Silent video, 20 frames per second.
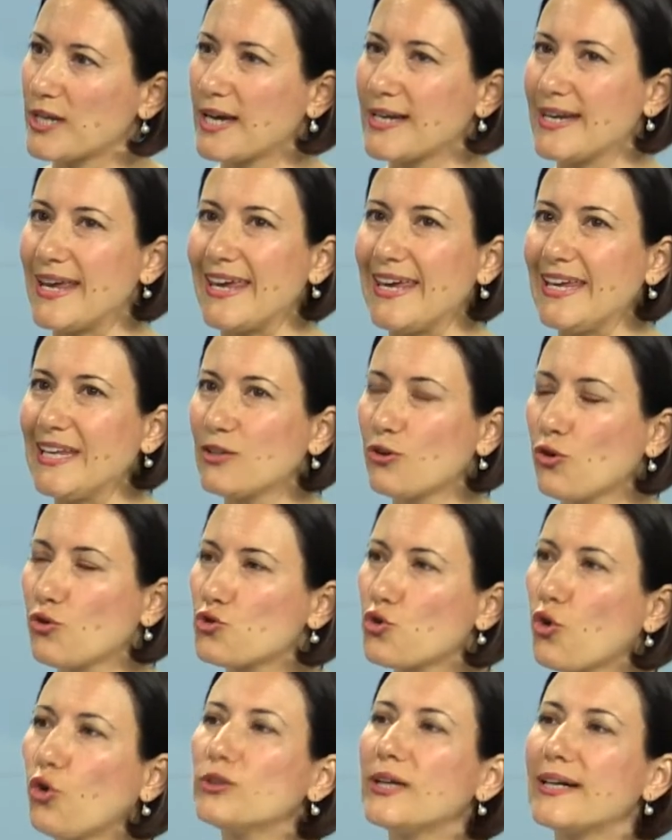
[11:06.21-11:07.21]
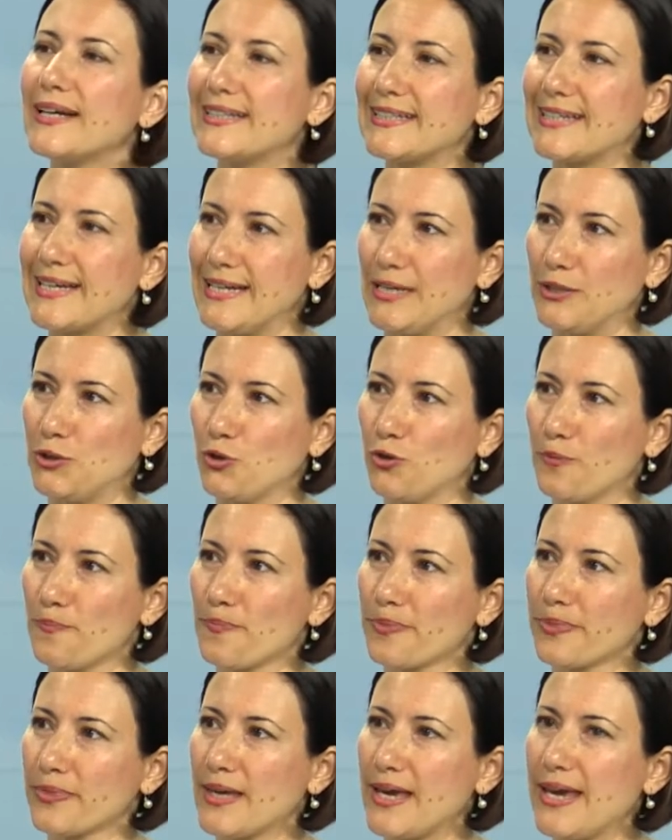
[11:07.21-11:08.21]
Yani ilk önce onlar etkileniyor
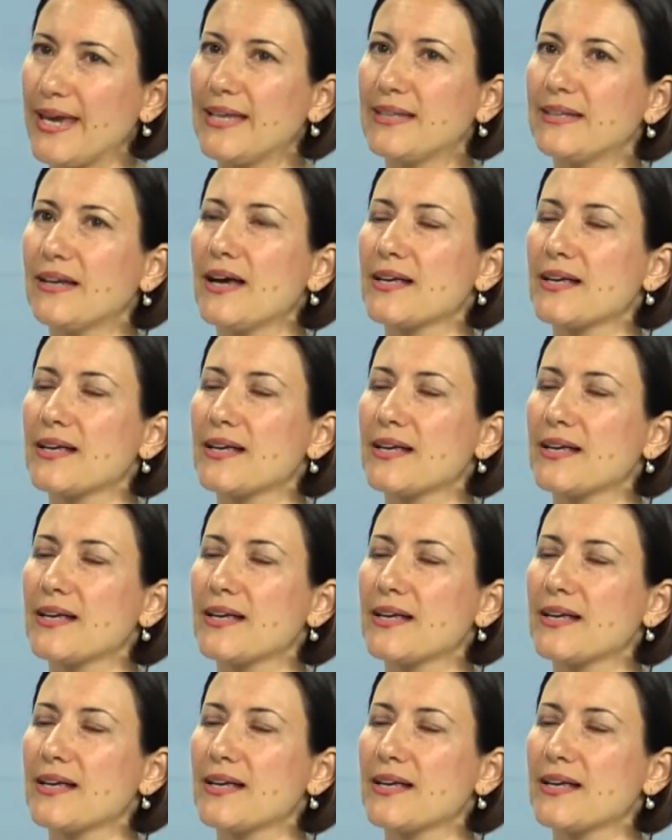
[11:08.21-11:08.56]
en